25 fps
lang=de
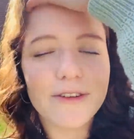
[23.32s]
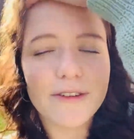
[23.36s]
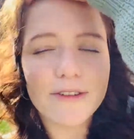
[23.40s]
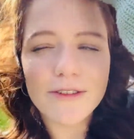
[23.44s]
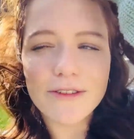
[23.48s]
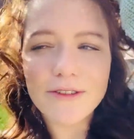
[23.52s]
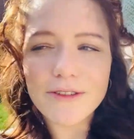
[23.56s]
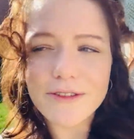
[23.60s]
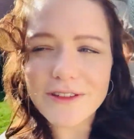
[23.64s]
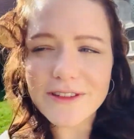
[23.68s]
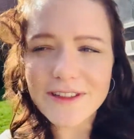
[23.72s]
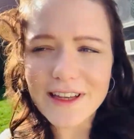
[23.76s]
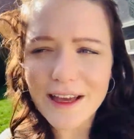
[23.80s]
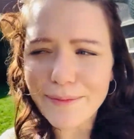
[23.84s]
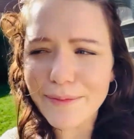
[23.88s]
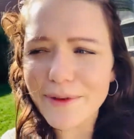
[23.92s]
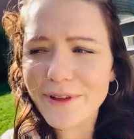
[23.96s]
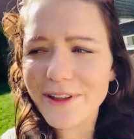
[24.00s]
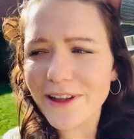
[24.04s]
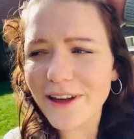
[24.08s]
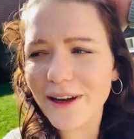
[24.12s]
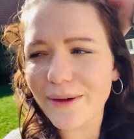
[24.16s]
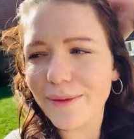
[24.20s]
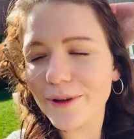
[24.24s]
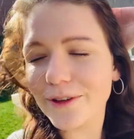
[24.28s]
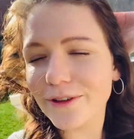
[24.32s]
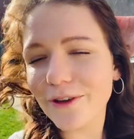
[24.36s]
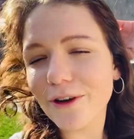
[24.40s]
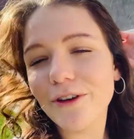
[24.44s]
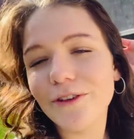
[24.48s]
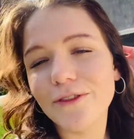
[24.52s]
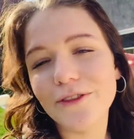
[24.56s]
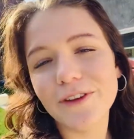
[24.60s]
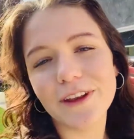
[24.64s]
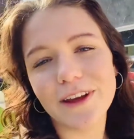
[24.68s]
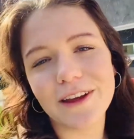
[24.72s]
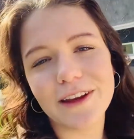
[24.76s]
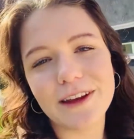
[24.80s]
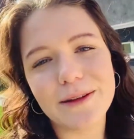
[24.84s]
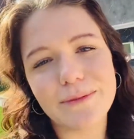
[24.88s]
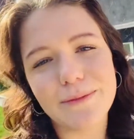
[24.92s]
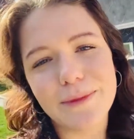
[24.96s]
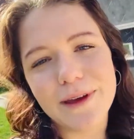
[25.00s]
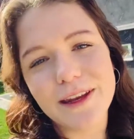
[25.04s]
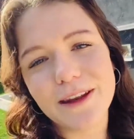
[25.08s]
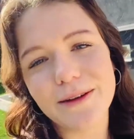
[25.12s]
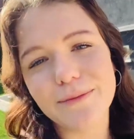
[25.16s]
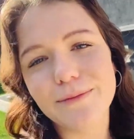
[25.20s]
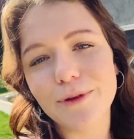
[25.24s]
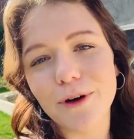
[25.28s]
und habe mich dann aber doch wieder in die
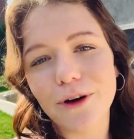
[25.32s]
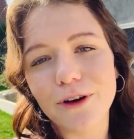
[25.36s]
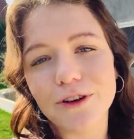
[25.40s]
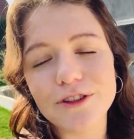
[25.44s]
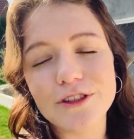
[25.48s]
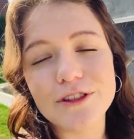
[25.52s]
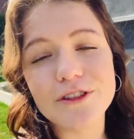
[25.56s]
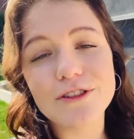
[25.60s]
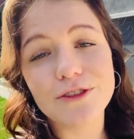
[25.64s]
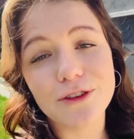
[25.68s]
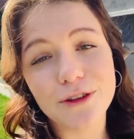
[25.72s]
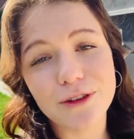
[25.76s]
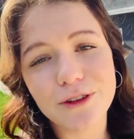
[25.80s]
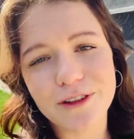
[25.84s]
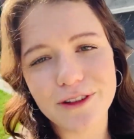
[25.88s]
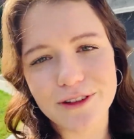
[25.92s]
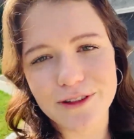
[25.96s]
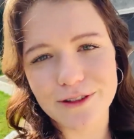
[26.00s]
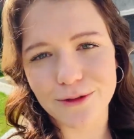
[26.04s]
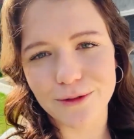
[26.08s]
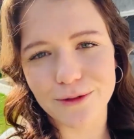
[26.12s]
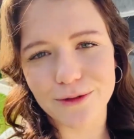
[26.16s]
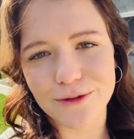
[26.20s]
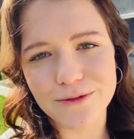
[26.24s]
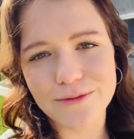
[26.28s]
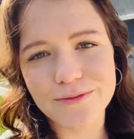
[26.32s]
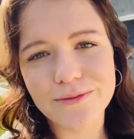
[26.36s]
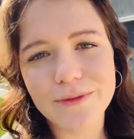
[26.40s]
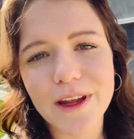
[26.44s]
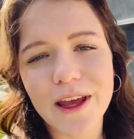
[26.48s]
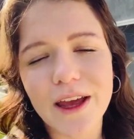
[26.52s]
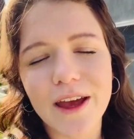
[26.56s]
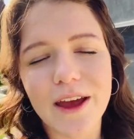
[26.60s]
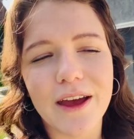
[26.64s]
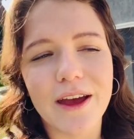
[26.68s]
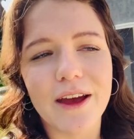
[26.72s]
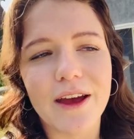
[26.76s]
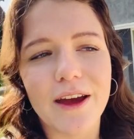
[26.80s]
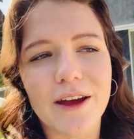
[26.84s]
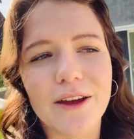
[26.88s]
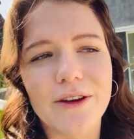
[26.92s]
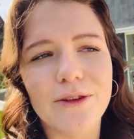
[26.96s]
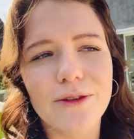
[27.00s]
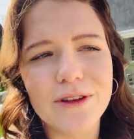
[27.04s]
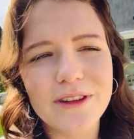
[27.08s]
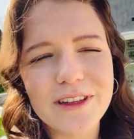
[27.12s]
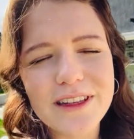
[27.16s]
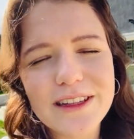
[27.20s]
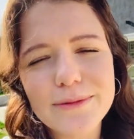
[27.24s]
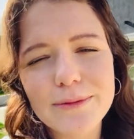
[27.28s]
Medienbranche zurückgezogen.
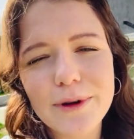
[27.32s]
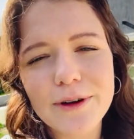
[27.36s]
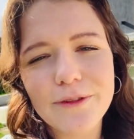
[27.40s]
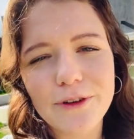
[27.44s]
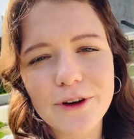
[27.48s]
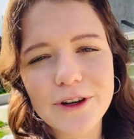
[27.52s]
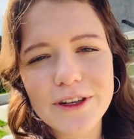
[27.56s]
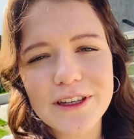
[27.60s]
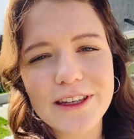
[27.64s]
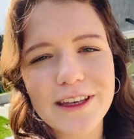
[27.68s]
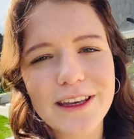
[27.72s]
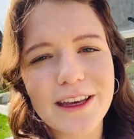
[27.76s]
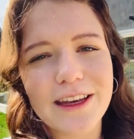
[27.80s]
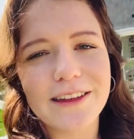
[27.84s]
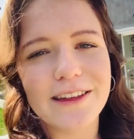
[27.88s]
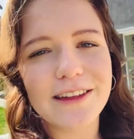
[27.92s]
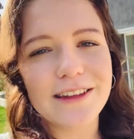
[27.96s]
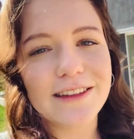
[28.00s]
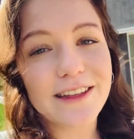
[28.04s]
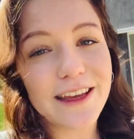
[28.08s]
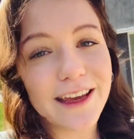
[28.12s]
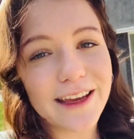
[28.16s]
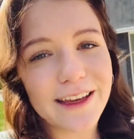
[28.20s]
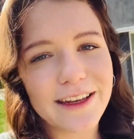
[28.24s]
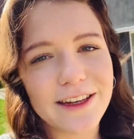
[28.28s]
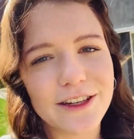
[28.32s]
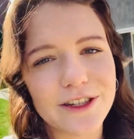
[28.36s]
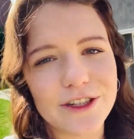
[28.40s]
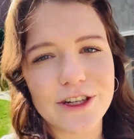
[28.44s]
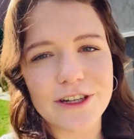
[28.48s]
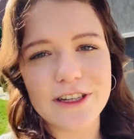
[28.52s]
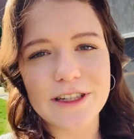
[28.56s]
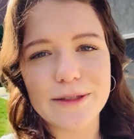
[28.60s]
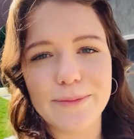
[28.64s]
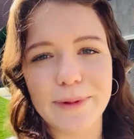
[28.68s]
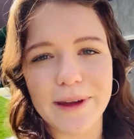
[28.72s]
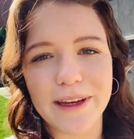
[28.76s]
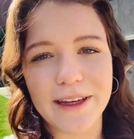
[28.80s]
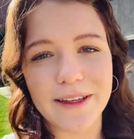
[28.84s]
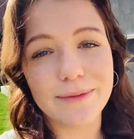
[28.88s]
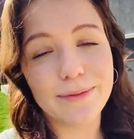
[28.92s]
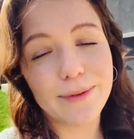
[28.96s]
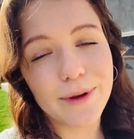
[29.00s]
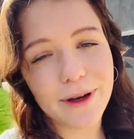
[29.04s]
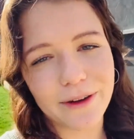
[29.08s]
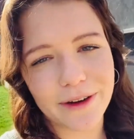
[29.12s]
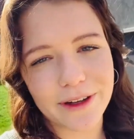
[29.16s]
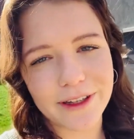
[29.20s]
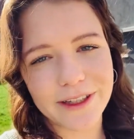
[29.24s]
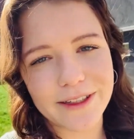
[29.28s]
Nur diesmal wollte ich eher den technischen Aspekt
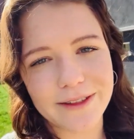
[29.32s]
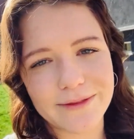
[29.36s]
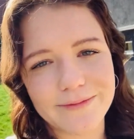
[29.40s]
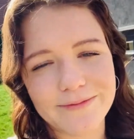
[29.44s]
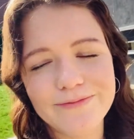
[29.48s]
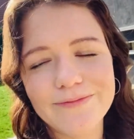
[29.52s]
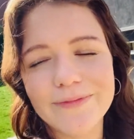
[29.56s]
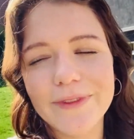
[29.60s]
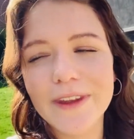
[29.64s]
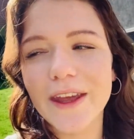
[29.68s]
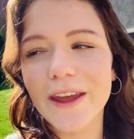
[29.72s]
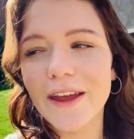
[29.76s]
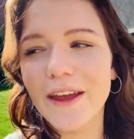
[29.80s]
beleuchten.